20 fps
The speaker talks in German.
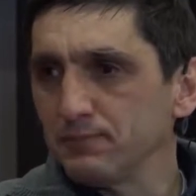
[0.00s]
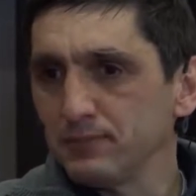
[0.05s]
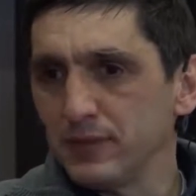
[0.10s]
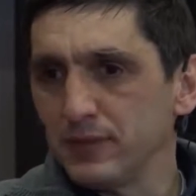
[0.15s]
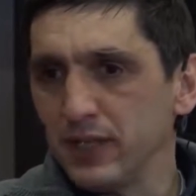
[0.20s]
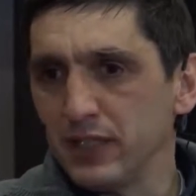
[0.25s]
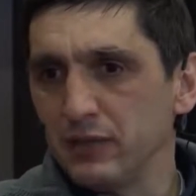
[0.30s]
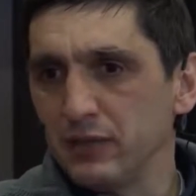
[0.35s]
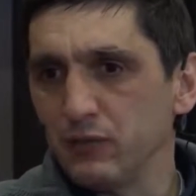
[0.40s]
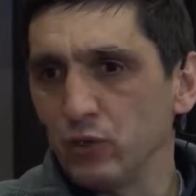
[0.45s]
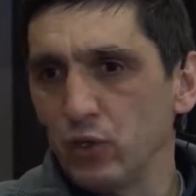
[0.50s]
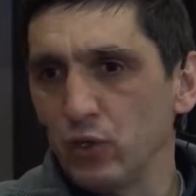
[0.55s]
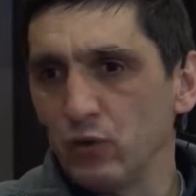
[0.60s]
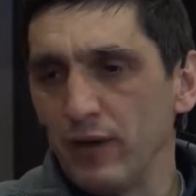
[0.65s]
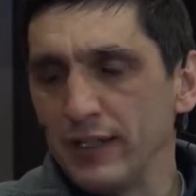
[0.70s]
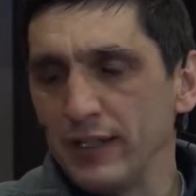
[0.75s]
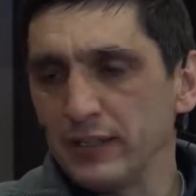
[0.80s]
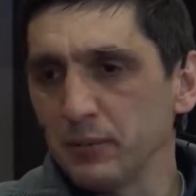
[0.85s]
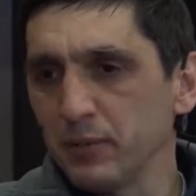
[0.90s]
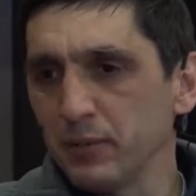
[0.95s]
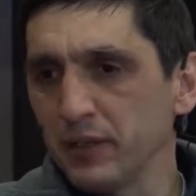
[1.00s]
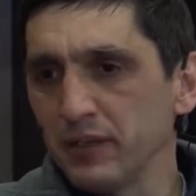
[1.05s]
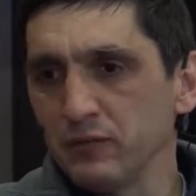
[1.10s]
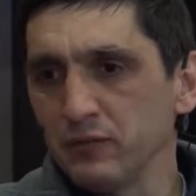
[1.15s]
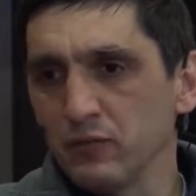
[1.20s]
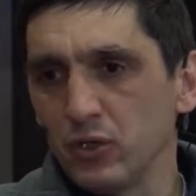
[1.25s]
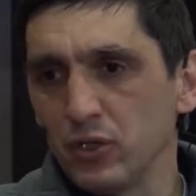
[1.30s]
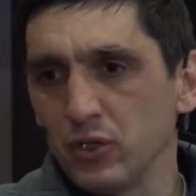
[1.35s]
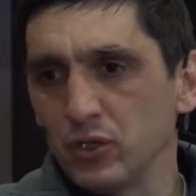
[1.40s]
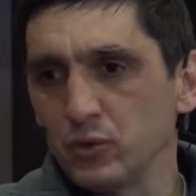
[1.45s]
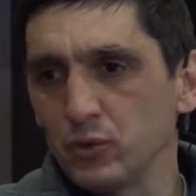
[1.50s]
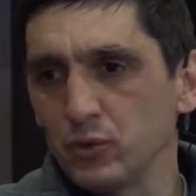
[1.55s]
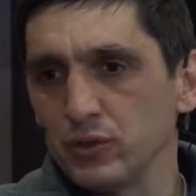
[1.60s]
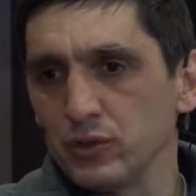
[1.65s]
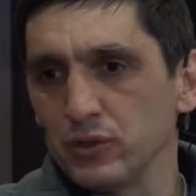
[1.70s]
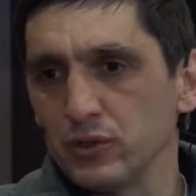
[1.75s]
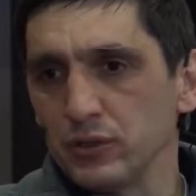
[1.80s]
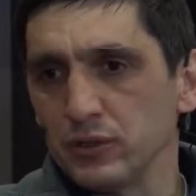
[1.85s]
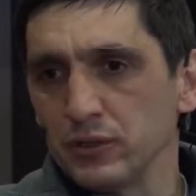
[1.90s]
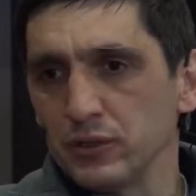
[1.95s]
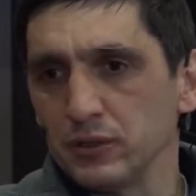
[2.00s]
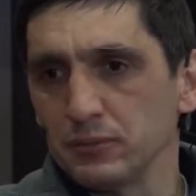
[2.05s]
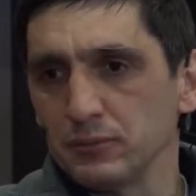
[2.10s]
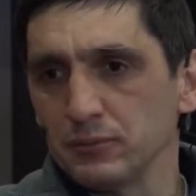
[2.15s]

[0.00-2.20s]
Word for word: ja, die wir noch weiterbringen wollen. Und äh,